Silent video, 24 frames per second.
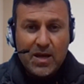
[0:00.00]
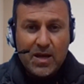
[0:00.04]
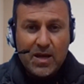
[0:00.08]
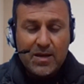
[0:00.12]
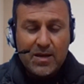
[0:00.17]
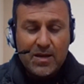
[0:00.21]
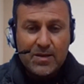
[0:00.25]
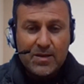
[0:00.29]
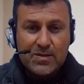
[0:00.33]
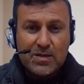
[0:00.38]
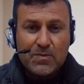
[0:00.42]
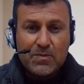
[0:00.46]

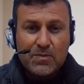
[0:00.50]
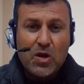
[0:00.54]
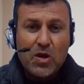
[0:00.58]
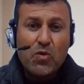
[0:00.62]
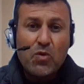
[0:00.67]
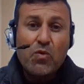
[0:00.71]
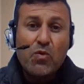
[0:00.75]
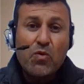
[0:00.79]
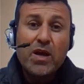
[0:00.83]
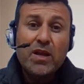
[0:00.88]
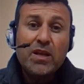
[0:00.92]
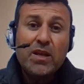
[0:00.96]
آه،
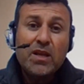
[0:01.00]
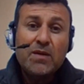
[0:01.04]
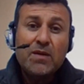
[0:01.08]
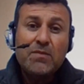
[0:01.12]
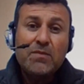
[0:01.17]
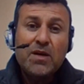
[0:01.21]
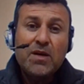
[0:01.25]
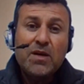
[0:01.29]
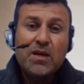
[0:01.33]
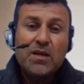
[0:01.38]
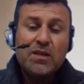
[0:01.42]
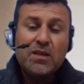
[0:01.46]
السمراء
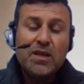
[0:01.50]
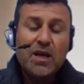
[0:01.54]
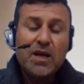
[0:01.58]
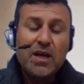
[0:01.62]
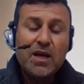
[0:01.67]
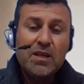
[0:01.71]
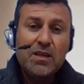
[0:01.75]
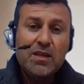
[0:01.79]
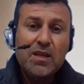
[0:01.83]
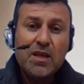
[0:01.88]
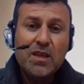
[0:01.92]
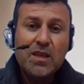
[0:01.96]
وإنما
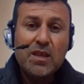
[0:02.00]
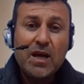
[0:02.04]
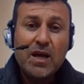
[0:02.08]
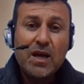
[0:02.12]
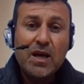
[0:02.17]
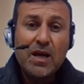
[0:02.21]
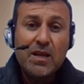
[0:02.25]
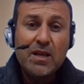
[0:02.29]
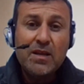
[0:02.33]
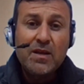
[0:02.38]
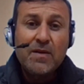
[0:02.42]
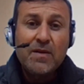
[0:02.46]
تحدث
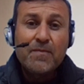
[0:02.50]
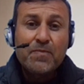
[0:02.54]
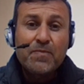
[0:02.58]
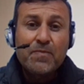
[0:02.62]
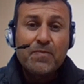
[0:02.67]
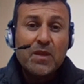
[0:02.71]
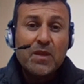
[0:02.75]
عن